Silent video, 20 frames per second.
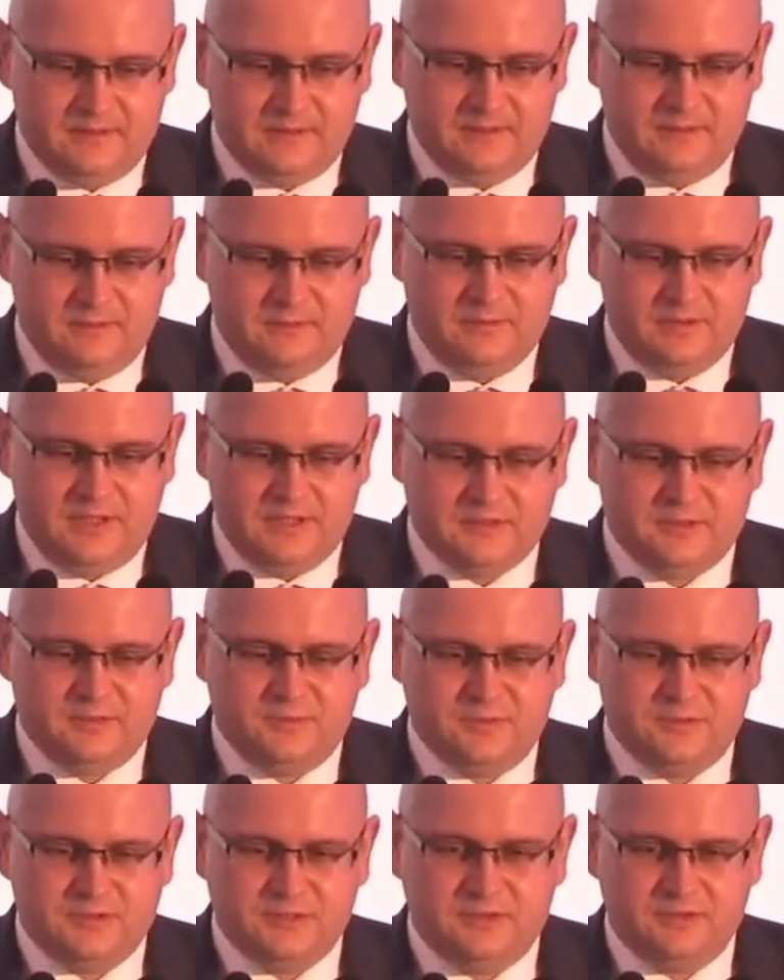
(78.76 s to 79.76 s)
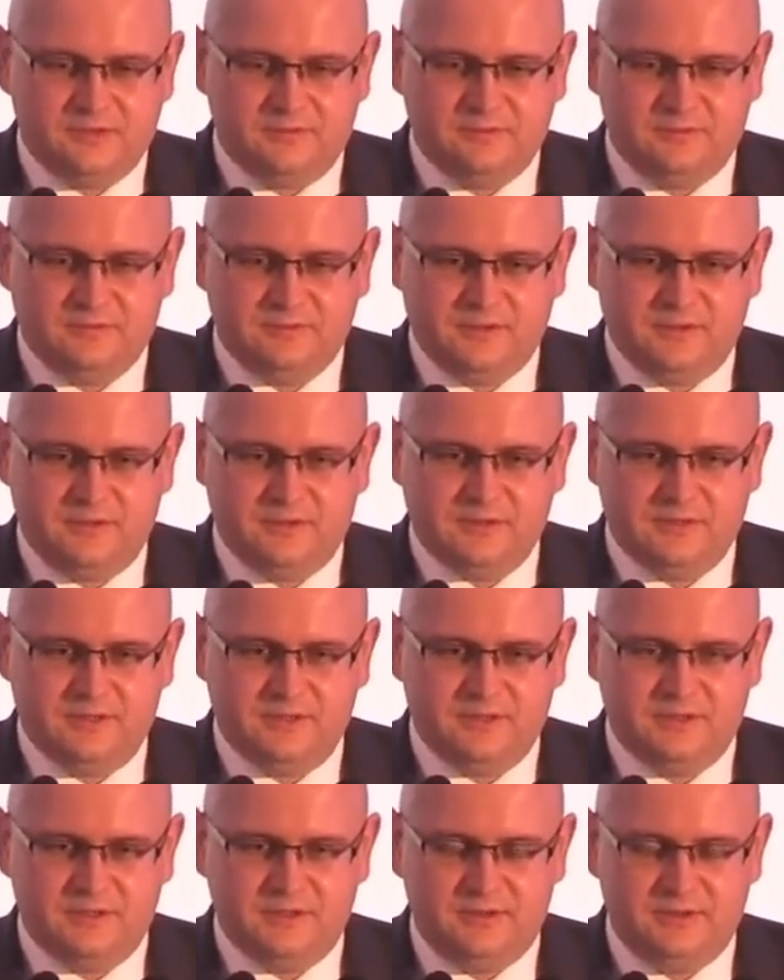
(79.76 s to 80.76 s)
kilkunastoprocentowy wzrost,
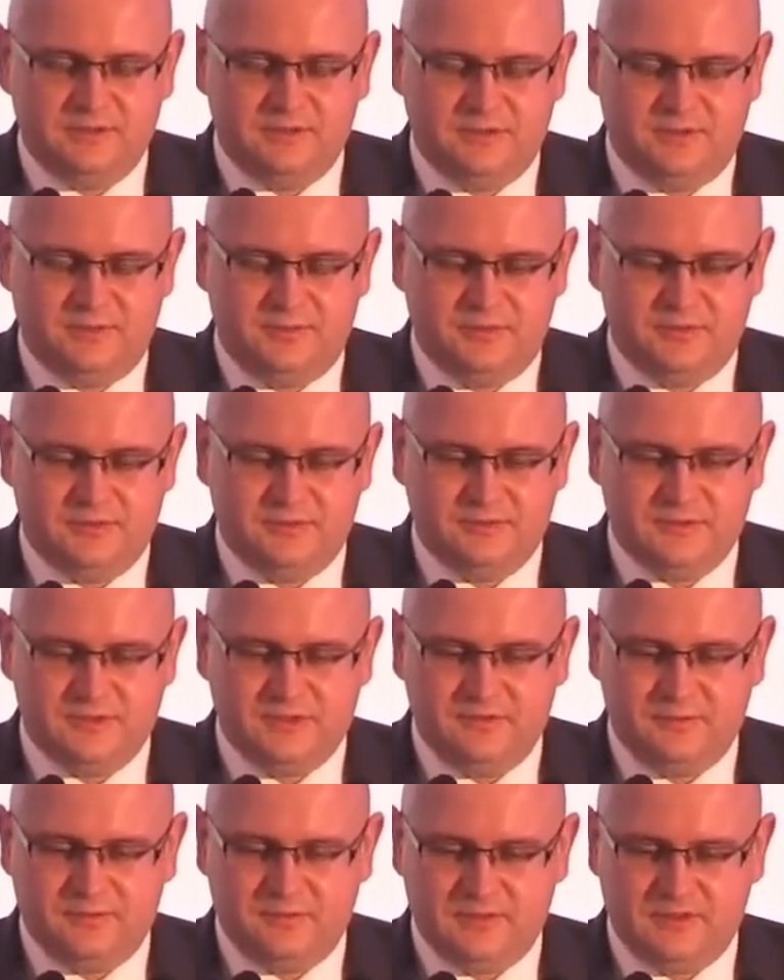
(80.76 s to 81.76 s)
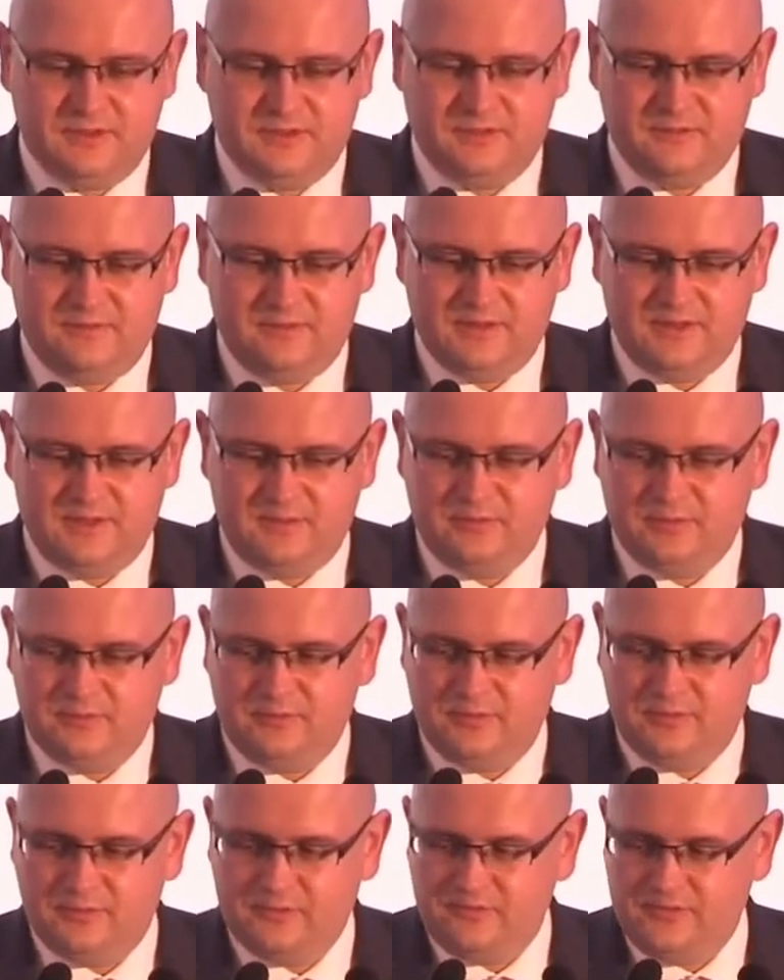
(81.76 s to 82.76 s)
jeżeli chodzi o poziom zinformatyzowania
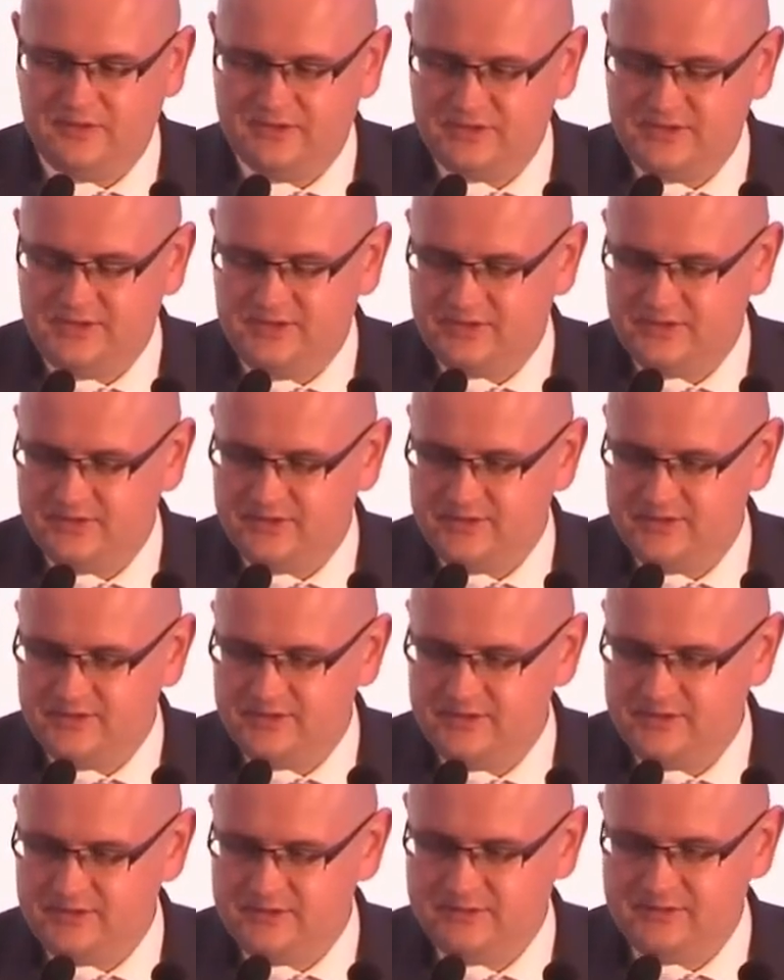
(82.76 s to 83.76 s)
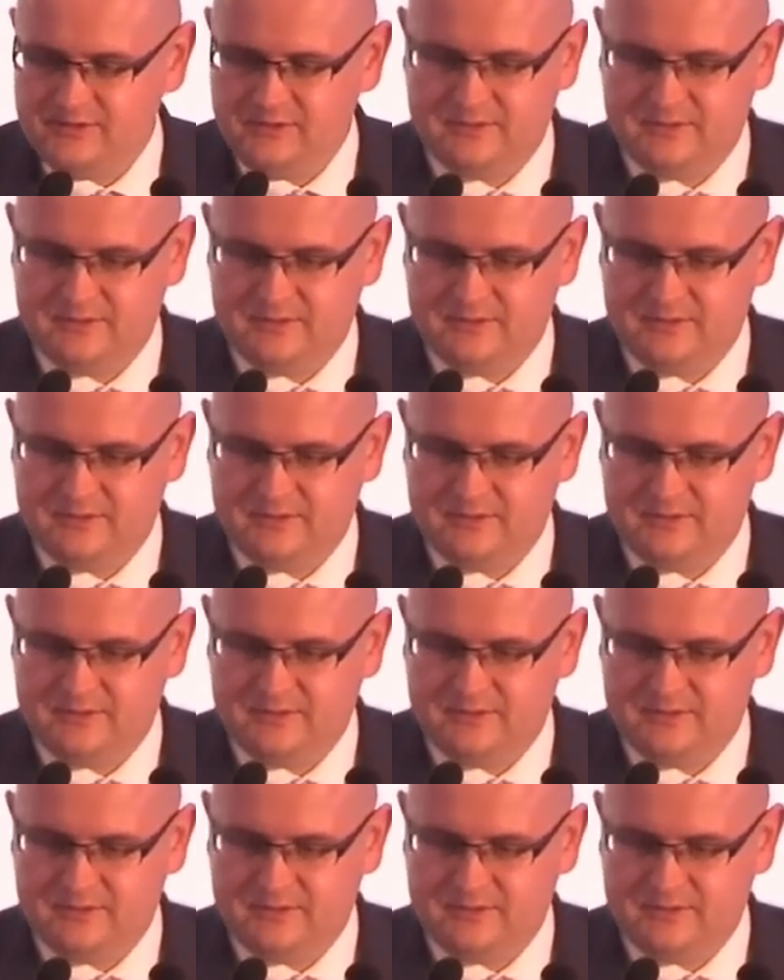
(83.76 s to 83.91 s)
podmiotów leczniczych. E,